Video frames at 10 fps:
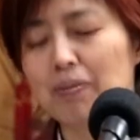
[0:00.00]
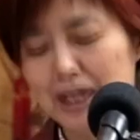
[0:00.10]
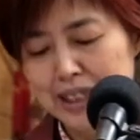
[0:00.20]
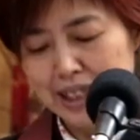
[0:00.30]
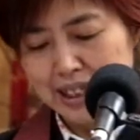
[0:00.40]
おり
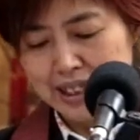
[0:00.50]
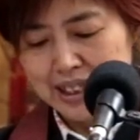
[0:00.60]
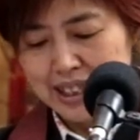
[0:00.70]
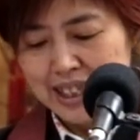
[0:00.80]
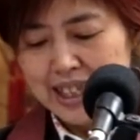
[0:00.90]
ました。
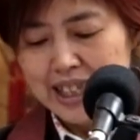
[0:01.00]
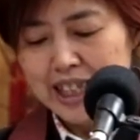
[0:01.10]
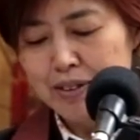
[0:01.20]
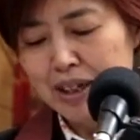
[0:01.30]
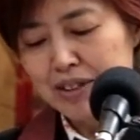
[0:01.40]

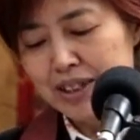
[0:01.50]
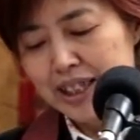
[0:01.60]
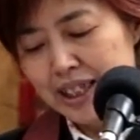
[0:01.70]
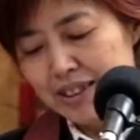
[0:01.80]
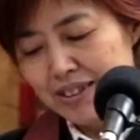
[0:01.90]
日は暮
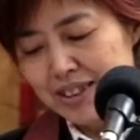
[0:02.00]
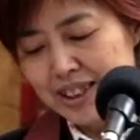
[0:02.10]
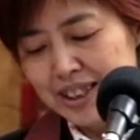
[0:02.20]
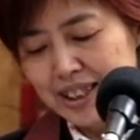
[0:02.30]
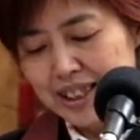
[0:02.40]
れてくる
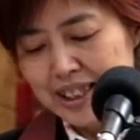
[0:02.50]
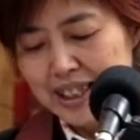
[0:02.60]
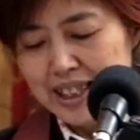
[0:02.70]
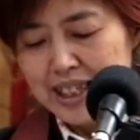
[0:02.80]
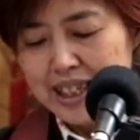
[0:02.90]
し
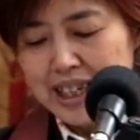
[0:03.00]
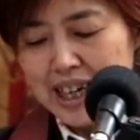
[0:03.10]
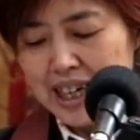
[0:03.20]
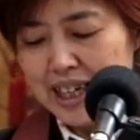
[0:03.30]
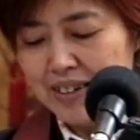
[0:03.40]

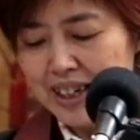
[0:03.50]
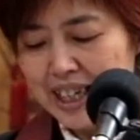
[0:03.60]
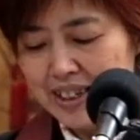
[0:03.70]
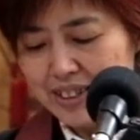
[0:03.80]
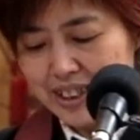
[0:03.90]
腹は
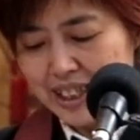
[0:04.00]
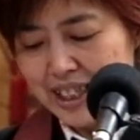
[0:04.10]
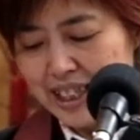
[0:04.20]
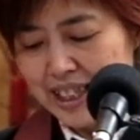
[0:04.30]
減るし、